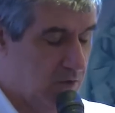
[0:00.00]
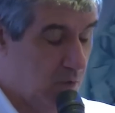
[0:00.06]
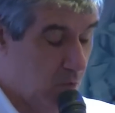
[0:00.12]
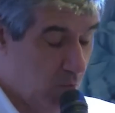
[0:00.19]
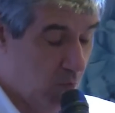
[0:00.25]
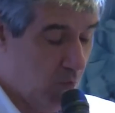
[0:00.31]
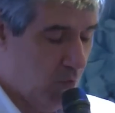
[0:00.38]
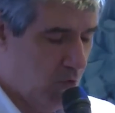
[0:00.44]

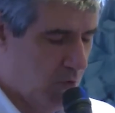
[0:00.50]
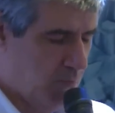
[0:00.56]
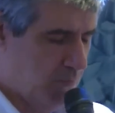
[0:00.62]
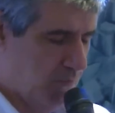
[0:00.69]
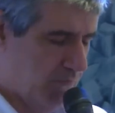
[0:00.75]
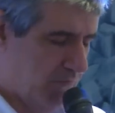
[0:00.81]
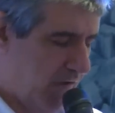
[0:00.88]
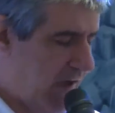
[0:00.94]
o
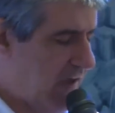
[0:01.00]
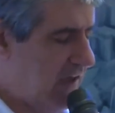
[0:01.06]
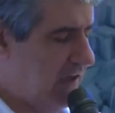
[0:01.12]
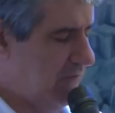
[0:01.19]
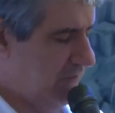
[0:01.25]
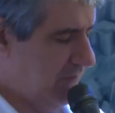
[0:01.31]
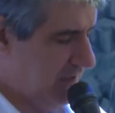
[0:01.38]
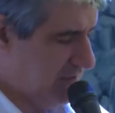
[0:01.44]
corpo vai
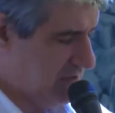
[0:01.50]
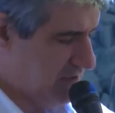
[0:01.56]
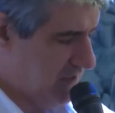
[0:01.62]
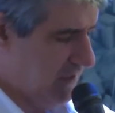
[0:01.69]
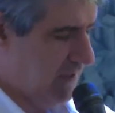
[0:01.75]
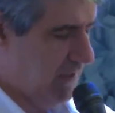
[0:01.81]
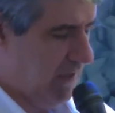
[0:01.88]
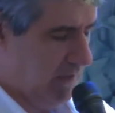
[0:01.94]

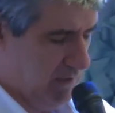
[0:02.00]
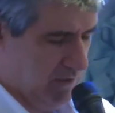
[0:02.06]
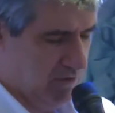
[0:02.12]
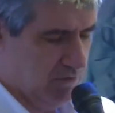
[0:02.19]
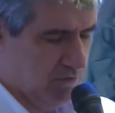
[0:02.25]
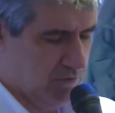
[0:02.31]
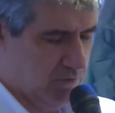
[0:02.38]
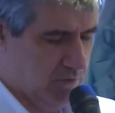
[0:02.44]
refletir a
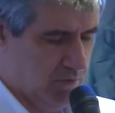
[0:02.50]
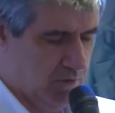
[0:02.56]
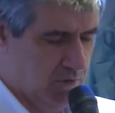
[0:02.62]
isso,